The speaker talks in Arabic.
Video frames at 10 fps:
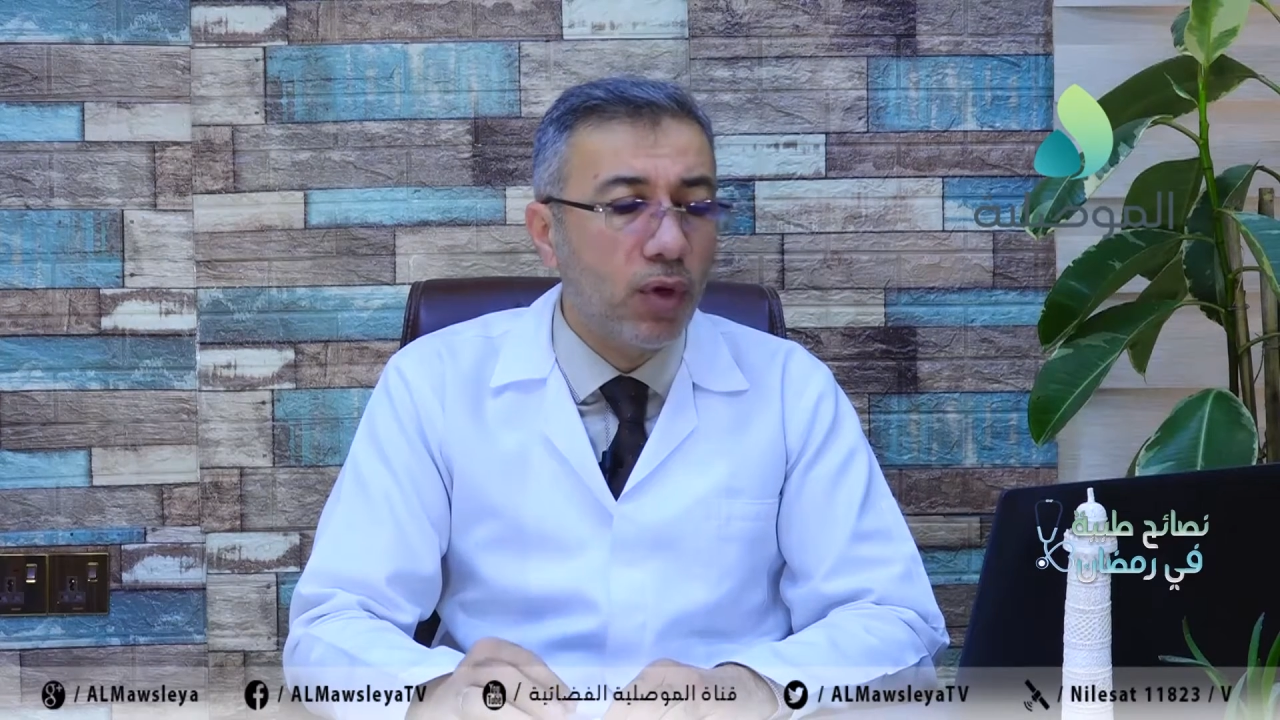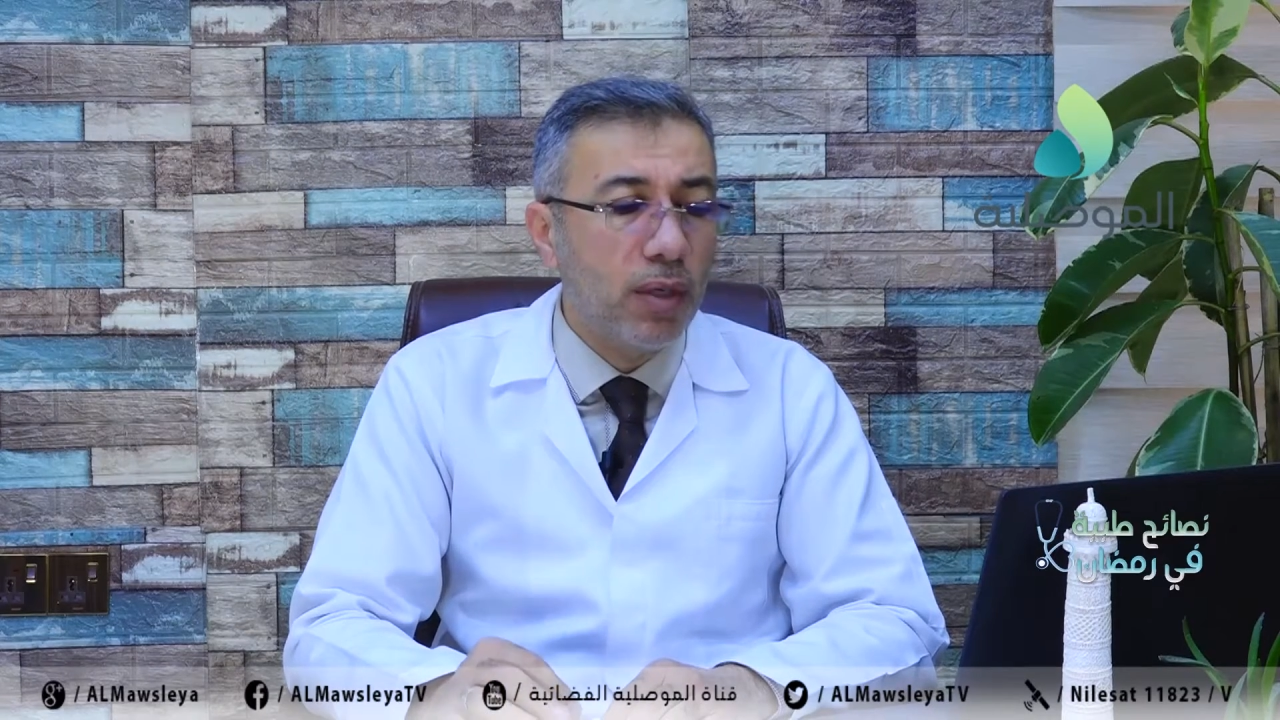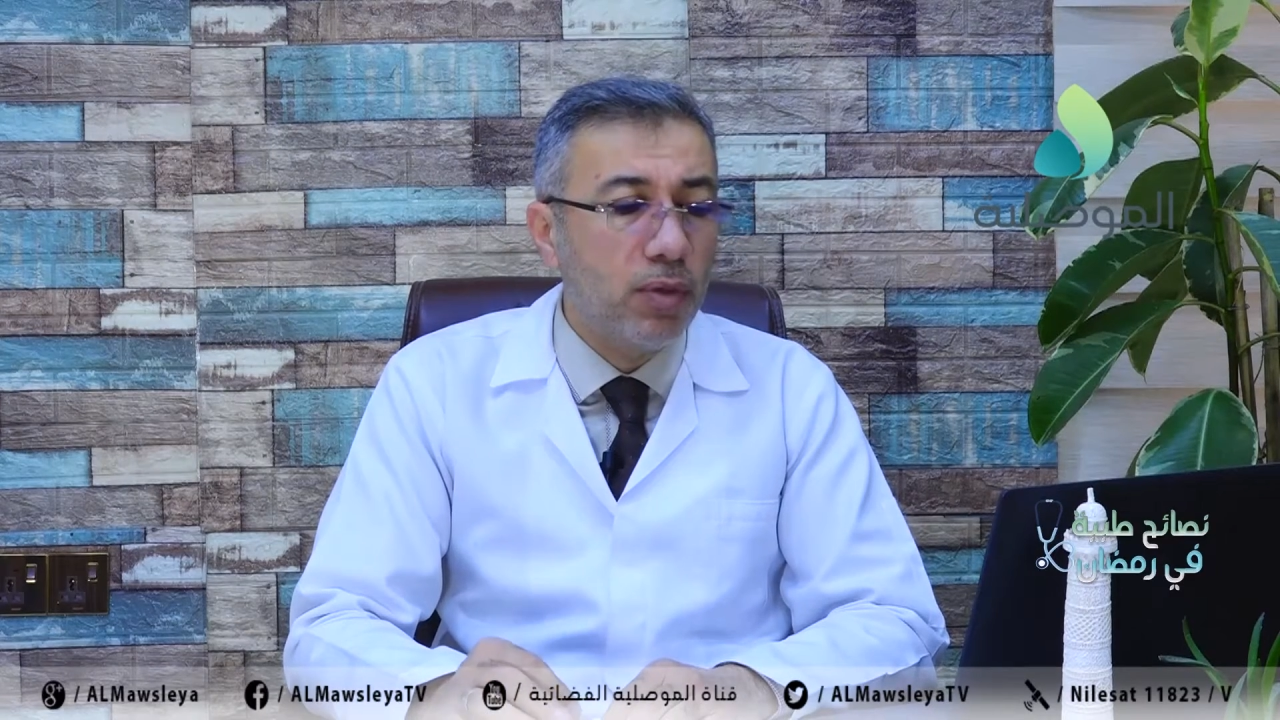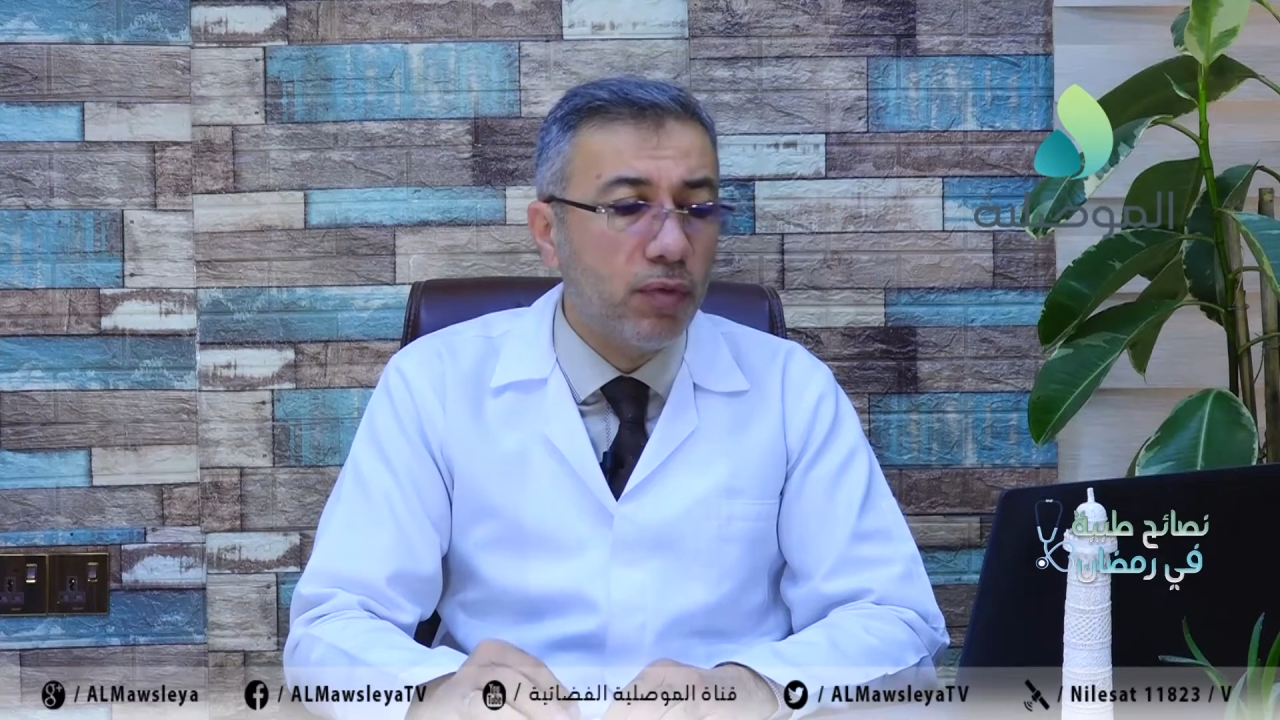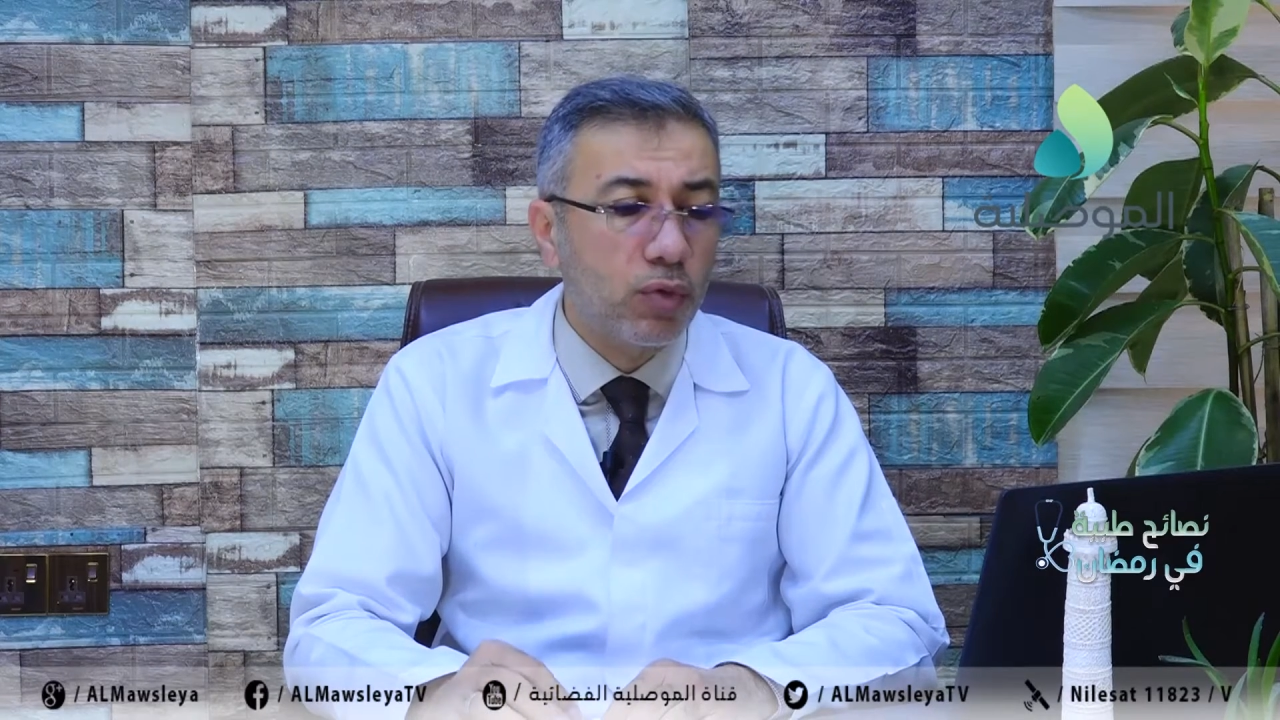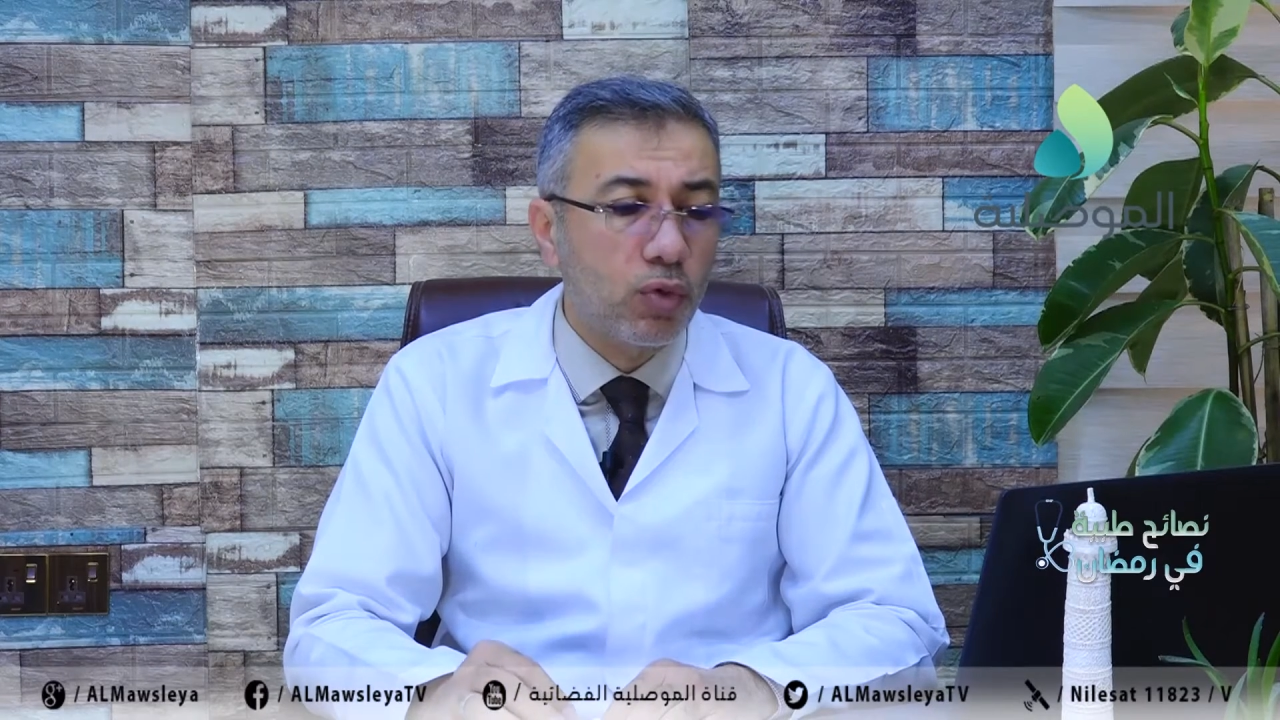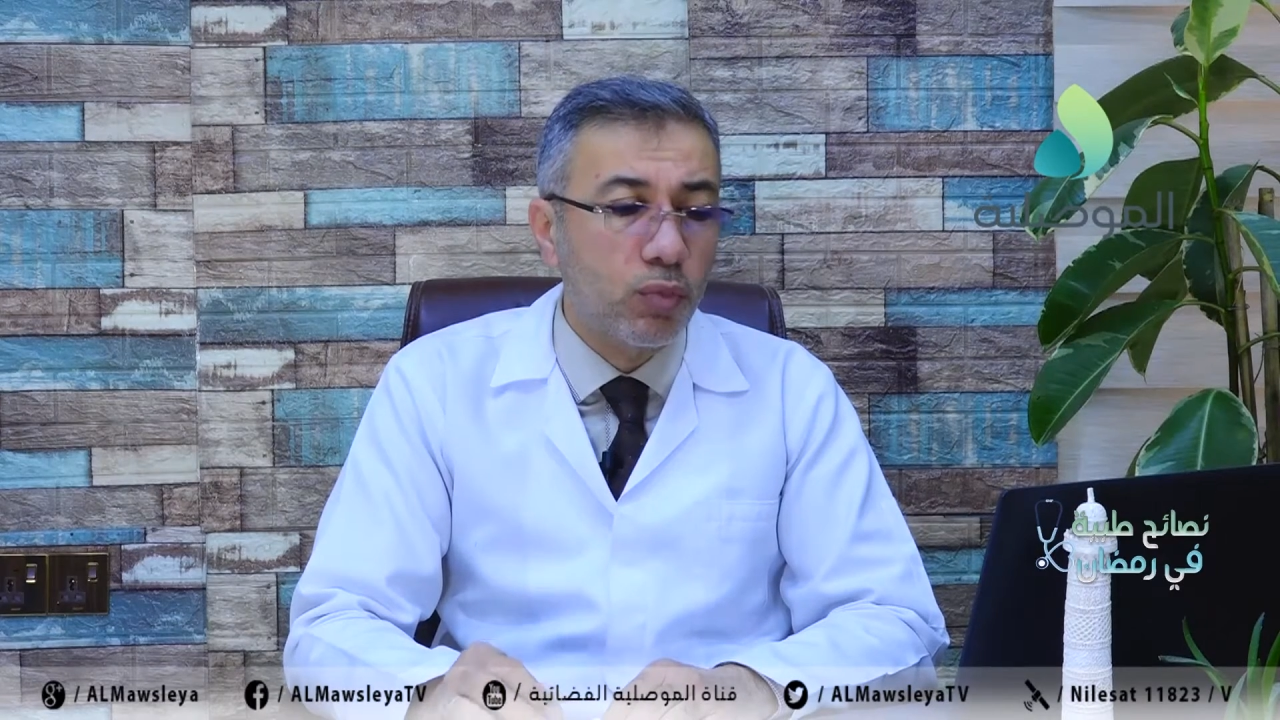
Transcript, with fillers: قبل الفطور